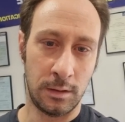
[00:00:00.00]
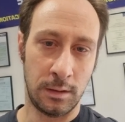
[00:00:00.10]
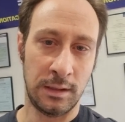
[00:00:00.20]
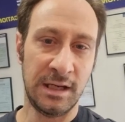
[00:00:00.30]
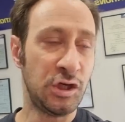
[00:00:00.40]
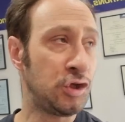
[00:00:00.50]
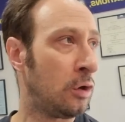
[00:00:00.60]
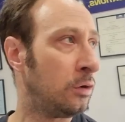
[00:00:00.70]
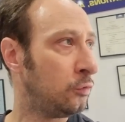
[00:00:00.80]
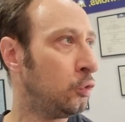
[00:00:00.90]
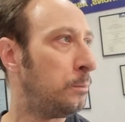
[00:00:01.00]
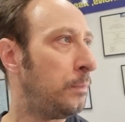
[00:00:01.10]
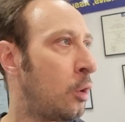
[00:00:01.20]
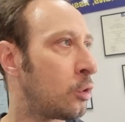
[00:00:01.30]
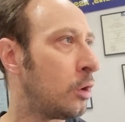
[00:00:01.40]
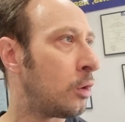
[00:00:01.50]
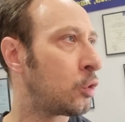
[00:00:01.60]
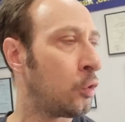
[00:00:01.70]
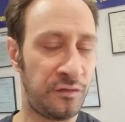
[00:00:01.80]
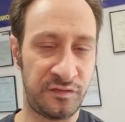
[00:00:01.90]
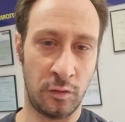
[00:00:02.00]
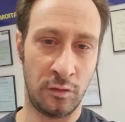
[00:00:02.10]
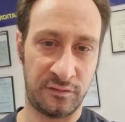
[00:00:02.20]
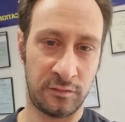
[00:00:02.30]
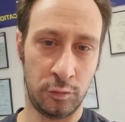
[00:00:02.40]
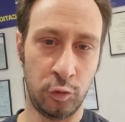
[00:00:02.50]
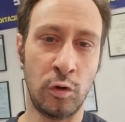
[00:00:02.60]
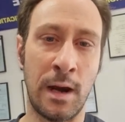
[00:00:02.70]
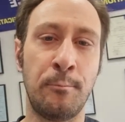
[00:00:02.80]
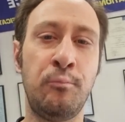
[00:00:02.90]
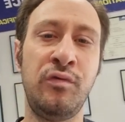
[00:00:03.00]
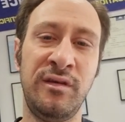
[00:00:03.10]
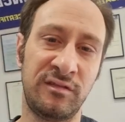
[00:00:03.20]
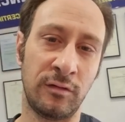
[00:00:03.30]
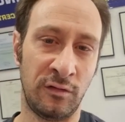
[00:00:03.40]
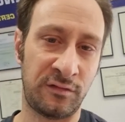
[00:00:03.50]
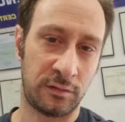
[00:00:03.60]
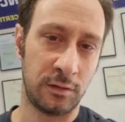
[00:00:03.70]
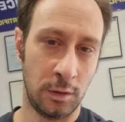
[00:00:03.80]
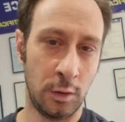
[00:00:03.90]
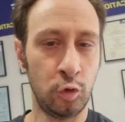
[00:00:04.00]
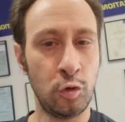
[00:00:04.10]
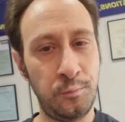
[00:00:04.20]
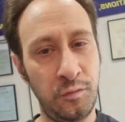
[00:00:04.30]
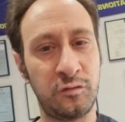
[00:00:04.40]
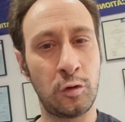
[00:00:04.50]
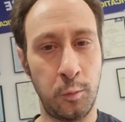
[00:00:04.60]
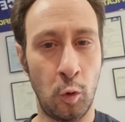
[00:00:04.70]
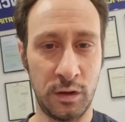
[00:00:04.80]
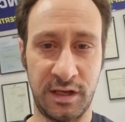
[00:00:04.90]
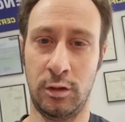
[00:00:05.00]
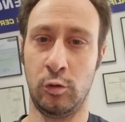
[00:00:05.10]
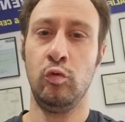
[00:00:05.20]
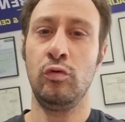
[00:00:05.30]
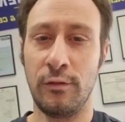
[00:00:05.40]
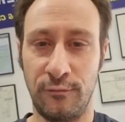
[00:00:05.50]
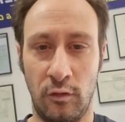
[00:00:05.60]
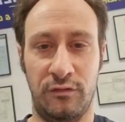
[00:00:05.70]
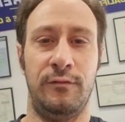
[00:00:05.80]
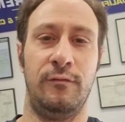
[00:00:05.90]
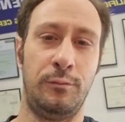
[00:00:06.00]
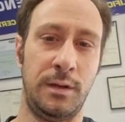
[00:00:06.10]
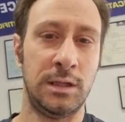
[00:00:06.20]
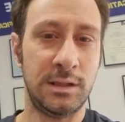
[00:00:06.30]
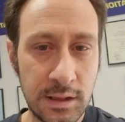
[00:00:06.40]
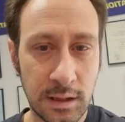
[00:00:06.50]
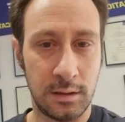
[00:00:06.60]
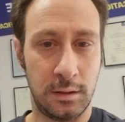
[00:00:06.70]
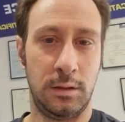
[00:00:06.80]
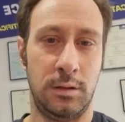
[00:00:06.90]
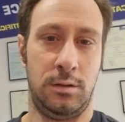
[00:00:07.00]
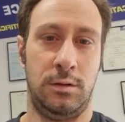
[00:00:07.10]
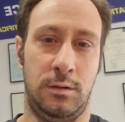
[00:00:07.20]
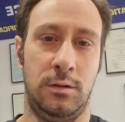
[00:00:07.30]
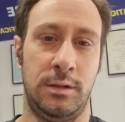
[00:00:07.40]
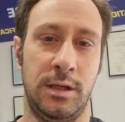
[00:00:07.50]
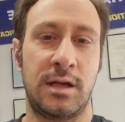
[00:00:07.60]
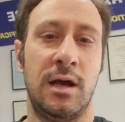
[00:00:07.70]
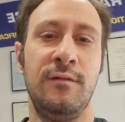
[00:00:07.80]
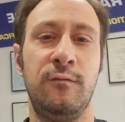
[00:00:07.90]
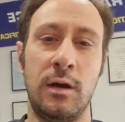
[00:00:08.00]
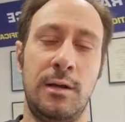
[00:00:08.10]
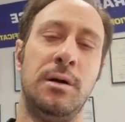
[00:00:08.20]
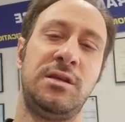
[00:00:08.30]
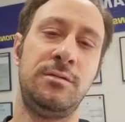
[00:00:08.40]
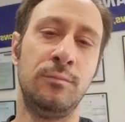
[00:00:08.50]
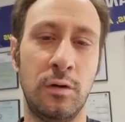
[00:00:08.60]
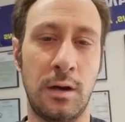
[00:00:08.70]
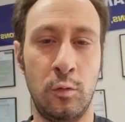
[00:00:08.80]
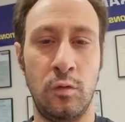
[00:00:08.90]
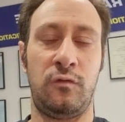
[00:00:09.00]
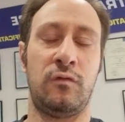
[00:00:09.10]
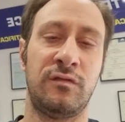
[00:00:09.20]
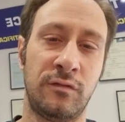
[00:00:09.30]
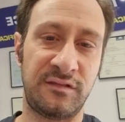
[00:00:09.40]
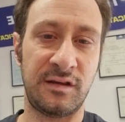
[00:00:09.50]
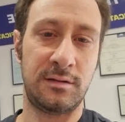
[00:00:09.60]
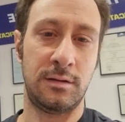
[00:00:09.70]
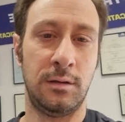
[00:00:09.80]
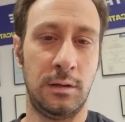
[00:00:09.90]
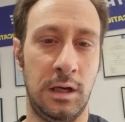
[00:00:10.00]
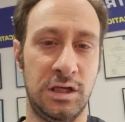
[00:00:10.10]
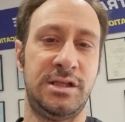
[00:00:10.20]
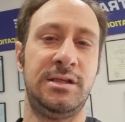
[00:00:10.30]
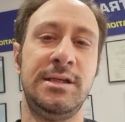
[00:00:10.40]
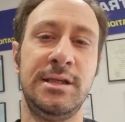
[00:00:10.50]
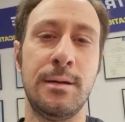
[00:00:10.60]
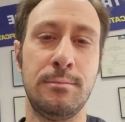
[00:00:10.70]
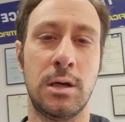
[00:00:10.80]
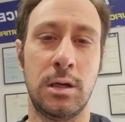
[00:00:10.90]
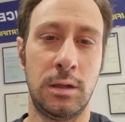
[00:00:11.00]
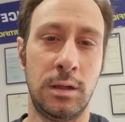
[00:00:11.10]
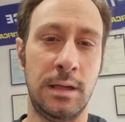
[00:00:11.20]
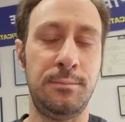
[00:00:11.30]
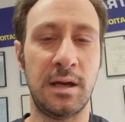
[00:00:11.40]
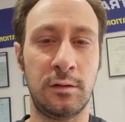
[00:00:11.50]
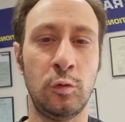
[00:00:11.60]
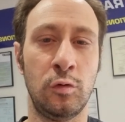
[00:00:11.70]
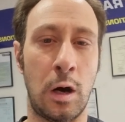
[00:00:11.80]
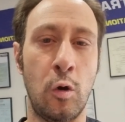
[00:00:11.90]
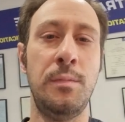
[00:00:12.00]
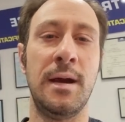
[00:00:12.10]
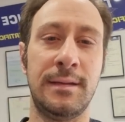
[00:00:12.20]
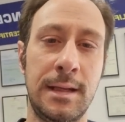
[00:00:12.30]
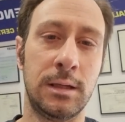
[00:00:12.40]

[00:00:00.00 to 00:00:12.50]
les gens n'ont pas encore conscience de la puissance de plus que pro, qui est le Google français, faut bien le dire. Il n'y a qu'à aller voir les bâtiments là-haut en 67, à game et bientôt à Aubernay.